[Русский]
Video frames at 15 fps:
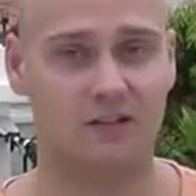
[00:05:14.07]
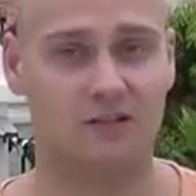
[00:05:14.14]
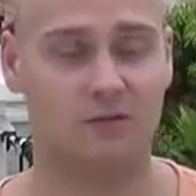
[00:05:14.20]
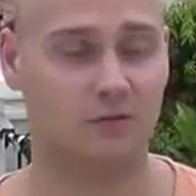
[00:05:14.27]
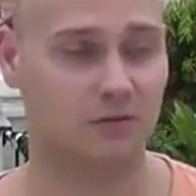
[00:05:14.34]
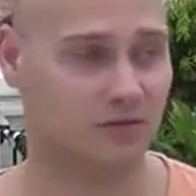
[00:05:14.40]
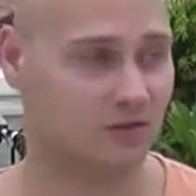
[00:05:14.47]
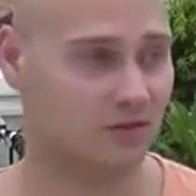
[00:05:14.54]

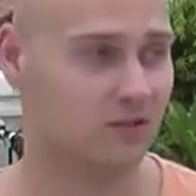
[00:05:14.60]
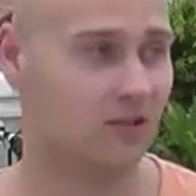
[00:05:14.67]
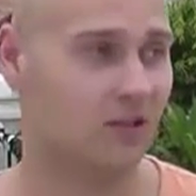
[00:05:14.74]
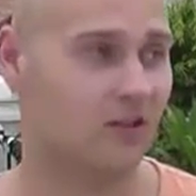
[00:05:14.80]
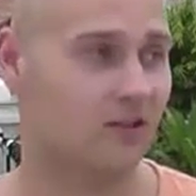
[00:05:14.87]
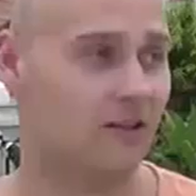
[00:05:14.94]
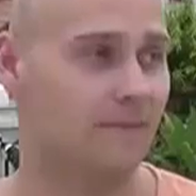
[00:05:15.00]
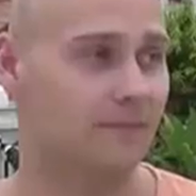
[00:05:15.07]
Если у вас
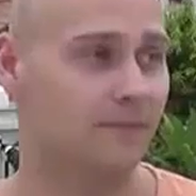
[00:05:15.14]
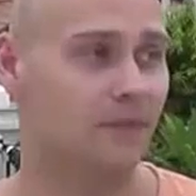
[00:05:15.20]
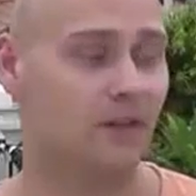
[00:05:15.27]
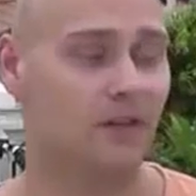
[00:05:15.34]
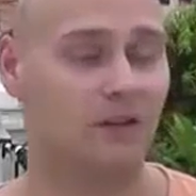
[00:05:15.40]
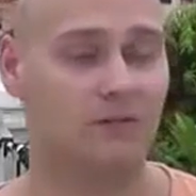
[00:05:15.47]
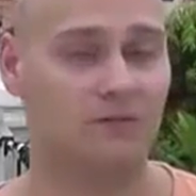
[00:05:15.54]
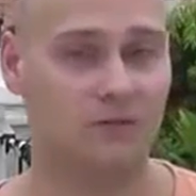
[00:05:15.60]
CTR
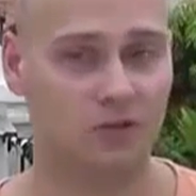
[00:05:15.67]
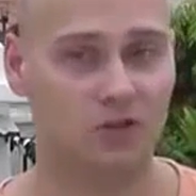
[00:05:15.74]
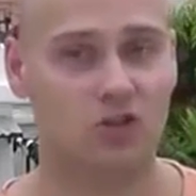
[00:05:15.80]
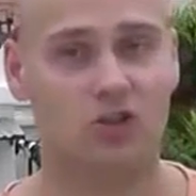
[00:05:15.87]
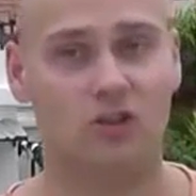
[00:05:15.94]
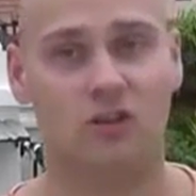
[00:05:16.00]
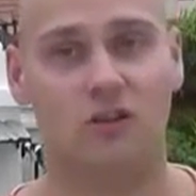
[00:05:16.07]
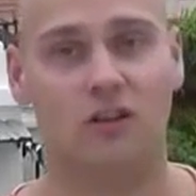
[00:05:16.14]
а,
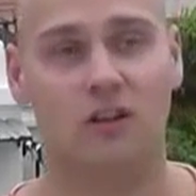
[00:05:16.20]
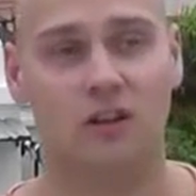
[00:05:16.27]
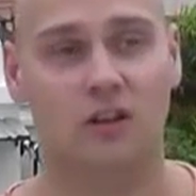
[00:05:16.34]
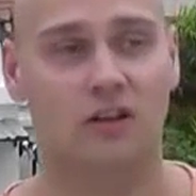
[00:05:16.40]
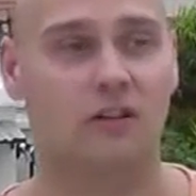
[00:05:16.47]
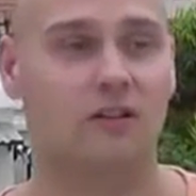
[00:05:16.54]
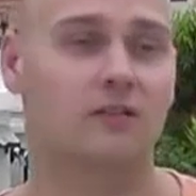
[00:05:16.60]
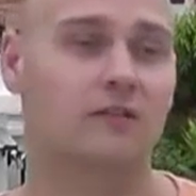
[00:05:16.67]
выше,
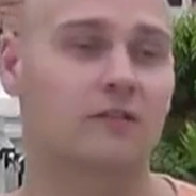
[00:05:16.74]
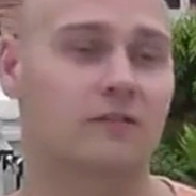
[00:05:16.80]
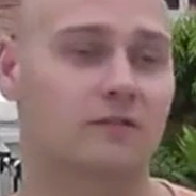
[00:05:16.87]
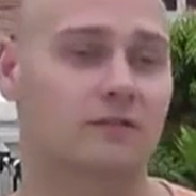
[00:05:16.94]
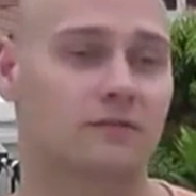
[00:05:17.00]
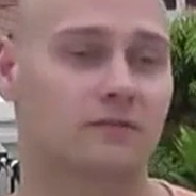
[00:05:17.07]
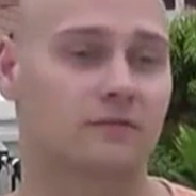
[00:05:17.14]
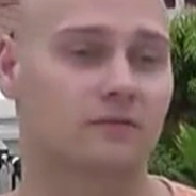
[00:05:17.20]
а,
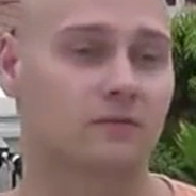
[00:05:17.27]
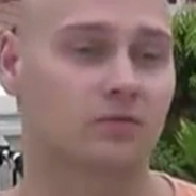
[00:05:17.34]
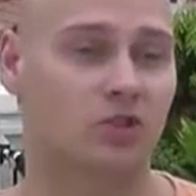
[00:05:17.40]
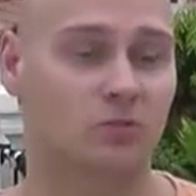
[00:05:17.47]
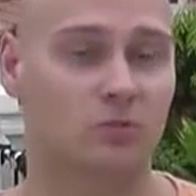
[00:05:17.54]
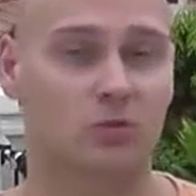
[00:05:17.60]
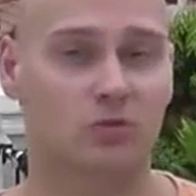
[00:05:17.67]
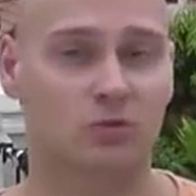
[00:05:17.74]

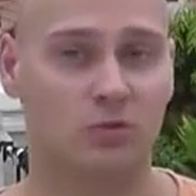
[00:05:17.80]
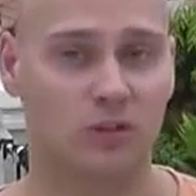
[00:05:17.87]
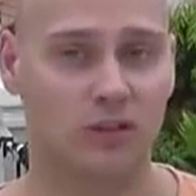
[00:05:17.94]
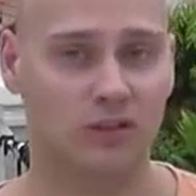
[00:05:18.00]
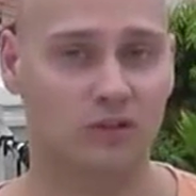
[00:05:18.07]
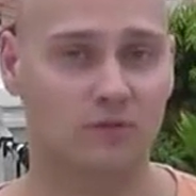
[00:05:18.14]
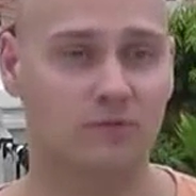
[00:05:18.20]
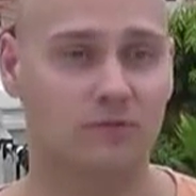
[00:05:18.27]
чем у
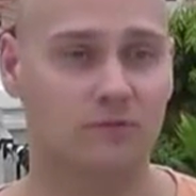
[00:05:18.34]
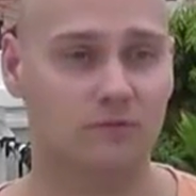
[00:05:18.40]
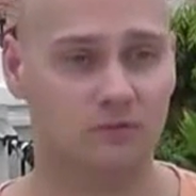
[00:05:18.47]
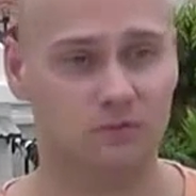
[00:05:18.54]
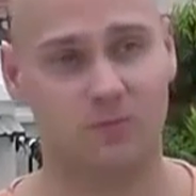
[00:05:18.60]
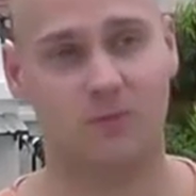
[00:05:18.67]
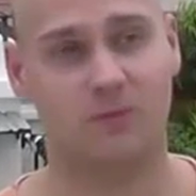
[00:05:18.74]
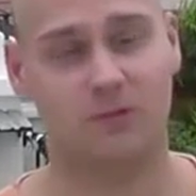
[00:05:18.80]
конкурентов,
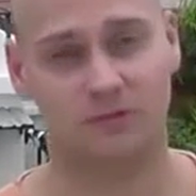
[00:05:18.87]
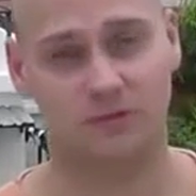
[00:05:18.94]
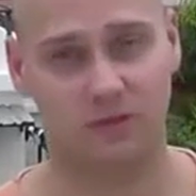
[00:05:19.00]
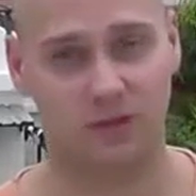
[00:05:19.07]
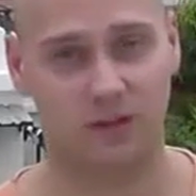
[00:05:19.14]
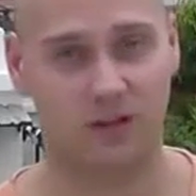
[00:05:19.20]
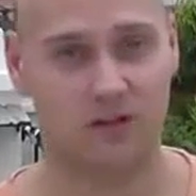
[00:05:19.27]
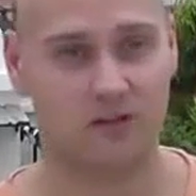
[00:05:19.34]
например, в
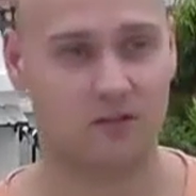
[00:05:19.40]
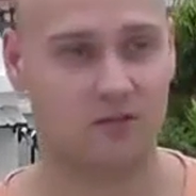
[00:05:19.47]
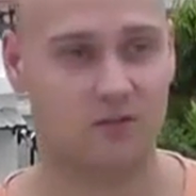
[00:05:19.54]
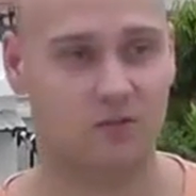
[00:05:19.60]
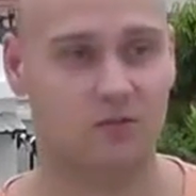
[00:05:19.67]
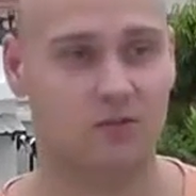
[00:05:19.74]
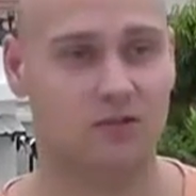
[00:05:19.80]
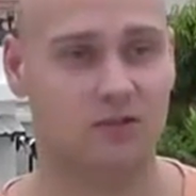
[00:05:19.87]
два раза,
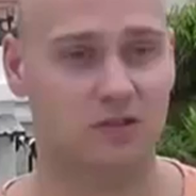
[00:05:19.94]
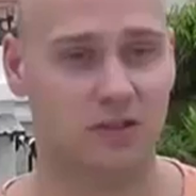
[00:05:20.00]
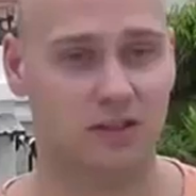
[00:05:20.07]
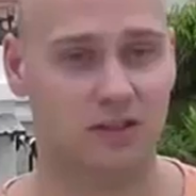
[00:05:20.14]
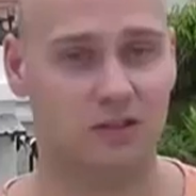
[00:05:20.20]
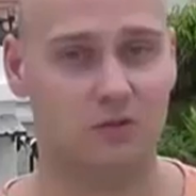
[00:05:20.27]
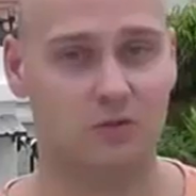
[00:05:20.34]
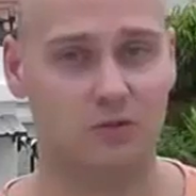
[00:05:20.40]
то и цена
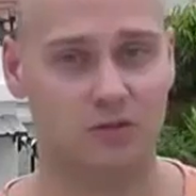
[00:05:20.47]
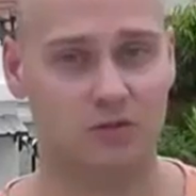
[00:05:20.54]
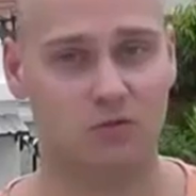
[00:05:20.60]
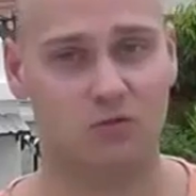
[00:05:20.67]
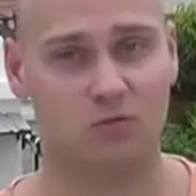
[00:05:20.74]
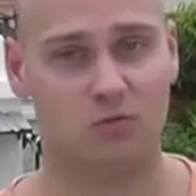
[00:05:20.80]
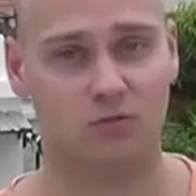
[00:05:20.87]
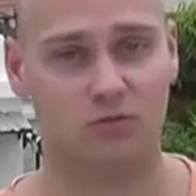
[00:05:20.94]
клика у вас
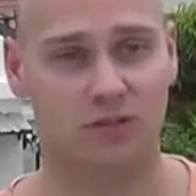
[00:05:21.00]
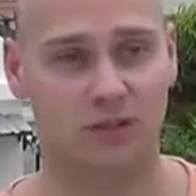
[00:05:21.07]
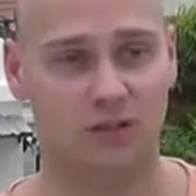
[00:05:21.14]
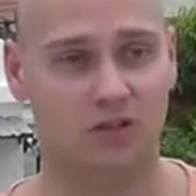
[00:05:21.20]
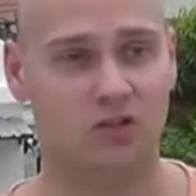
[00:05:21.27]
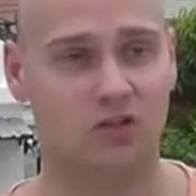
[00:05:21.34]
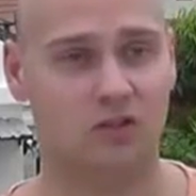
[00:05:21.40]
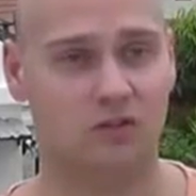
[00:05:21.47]
тоже будет
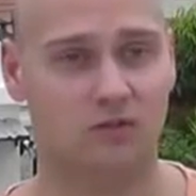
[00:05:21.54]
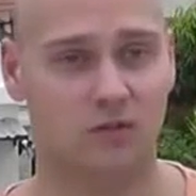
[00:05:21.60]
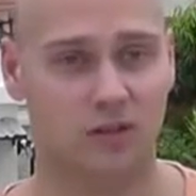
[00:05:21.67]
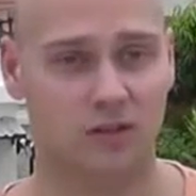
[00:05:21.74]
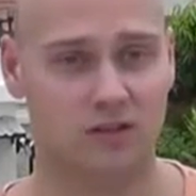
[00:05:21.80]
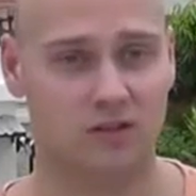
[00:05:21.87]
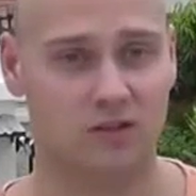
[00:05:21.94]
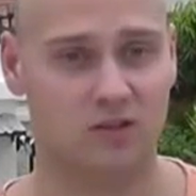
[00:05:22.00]
теоретически в два
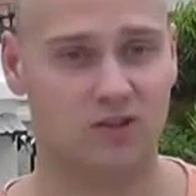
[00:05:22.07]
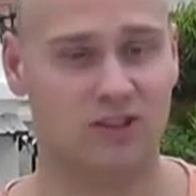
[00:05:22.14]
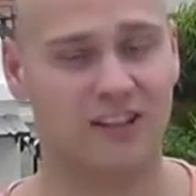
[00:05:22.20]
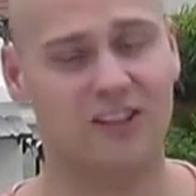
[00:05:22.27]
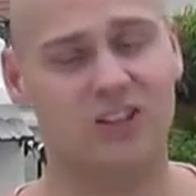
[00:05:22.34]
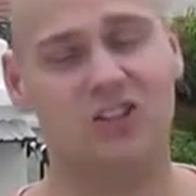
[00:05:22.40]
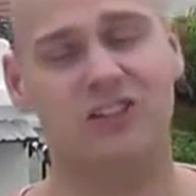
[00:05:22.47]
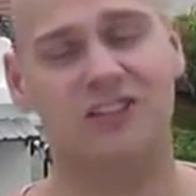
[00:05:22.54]
раза ниже.
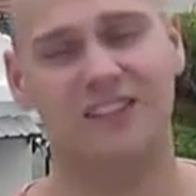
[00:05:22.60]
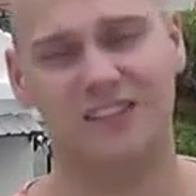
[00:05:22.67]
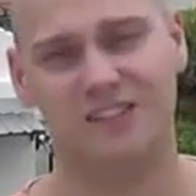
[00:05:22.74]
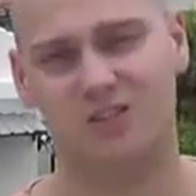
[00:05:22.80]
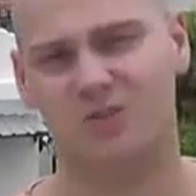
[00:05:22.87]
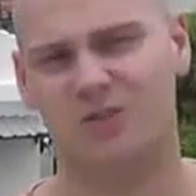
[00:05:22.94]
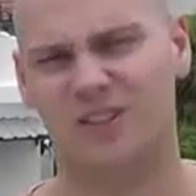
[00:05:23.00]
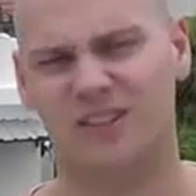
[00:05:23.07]
Конечно,
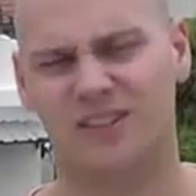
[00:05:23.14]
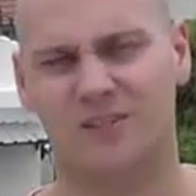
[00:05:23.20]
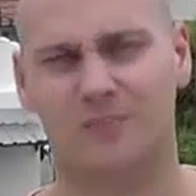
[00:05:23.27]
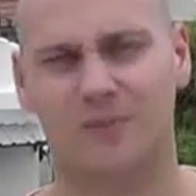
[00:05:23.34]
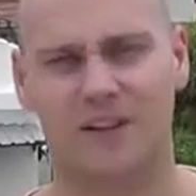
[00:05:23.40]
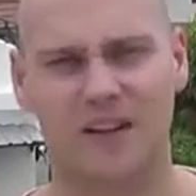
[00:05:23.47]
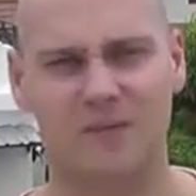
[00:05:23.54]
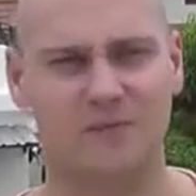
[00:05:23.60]
есть еще разные
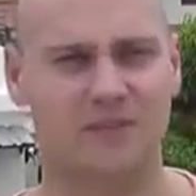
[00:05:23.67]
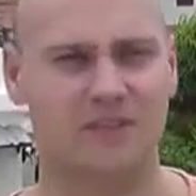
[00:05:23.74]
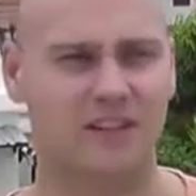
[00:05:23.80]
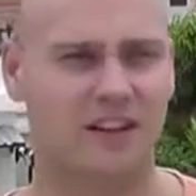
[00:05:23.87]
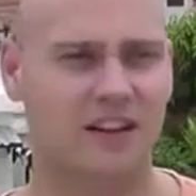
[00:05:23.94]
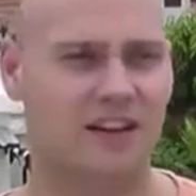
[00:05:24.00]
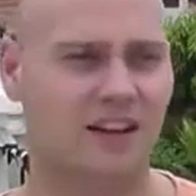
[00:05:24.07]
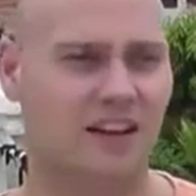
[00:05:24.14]

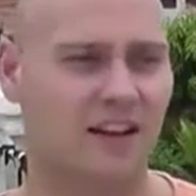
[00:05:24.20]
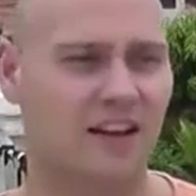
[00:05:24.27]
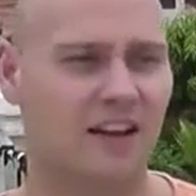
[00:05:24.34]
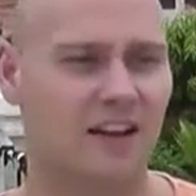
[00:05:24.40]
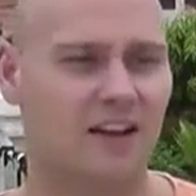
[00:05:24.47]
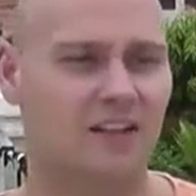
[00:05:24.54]
параметры, а